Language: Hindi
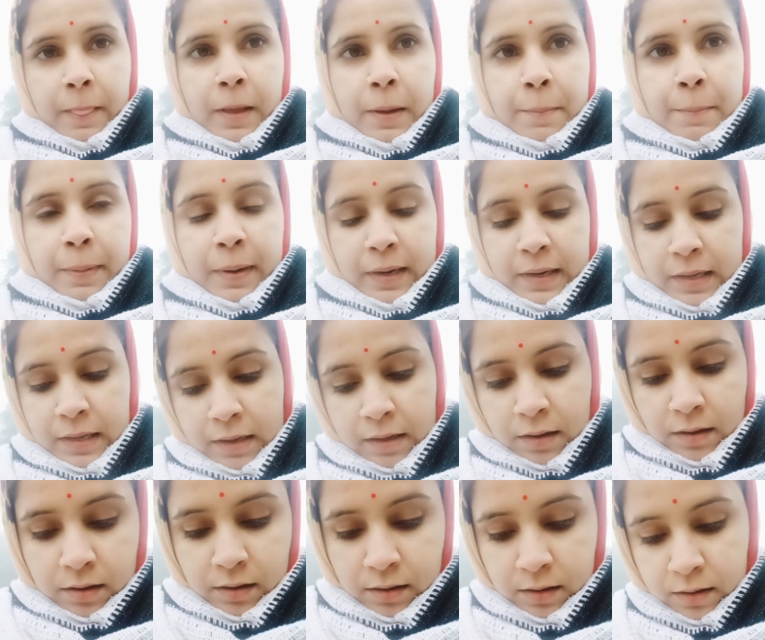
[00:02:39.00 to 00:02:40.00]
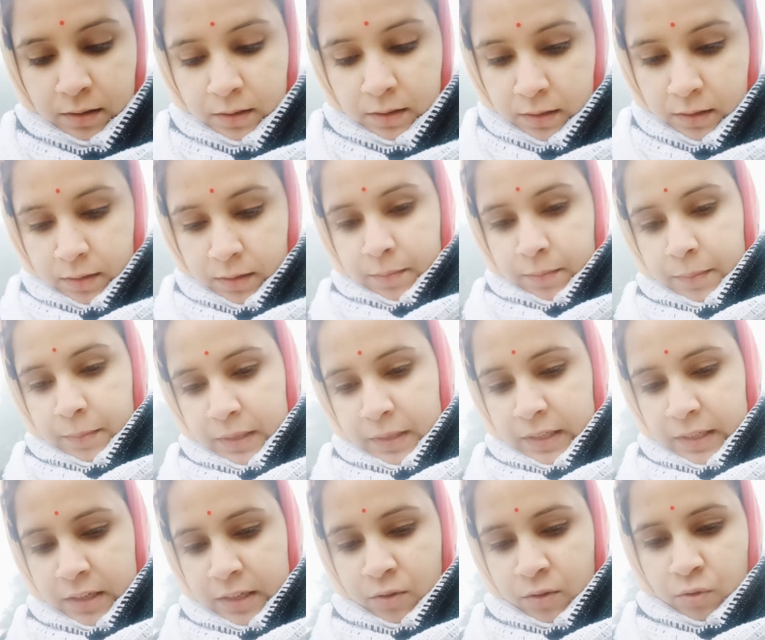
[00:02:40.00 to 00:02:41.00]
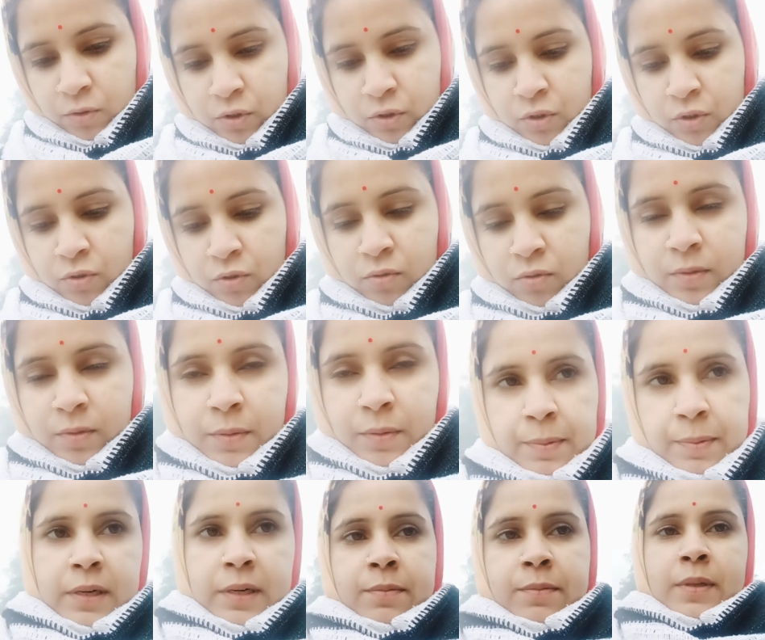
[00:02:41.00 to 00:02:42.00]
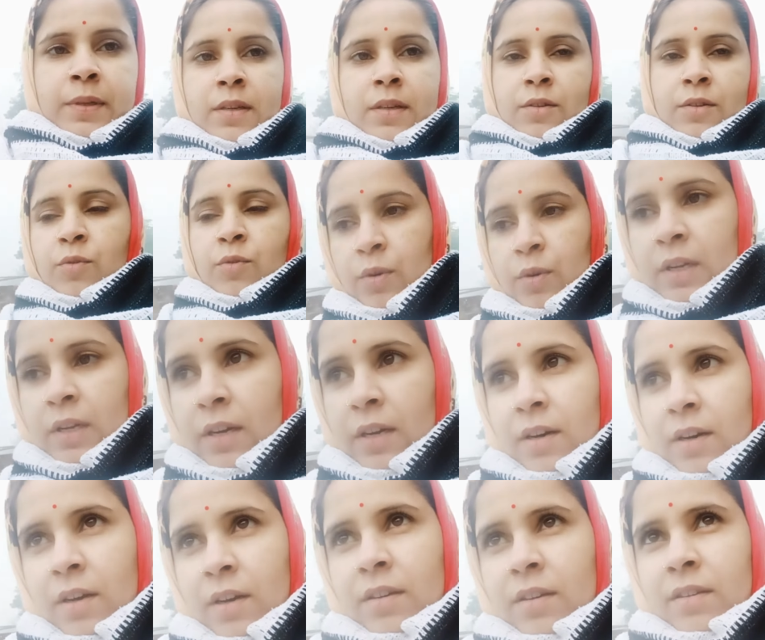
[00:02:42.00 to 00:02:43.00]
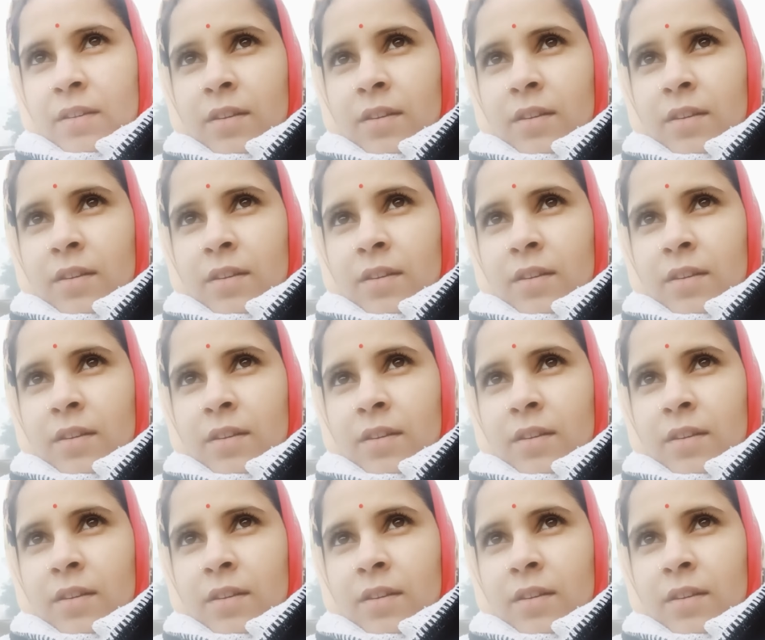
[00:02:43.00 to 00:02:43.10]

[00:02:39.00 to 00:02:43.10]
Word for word: बाकी मैं रेडी हो चुकी हूँ मेरे पेट में दर्द होने लगा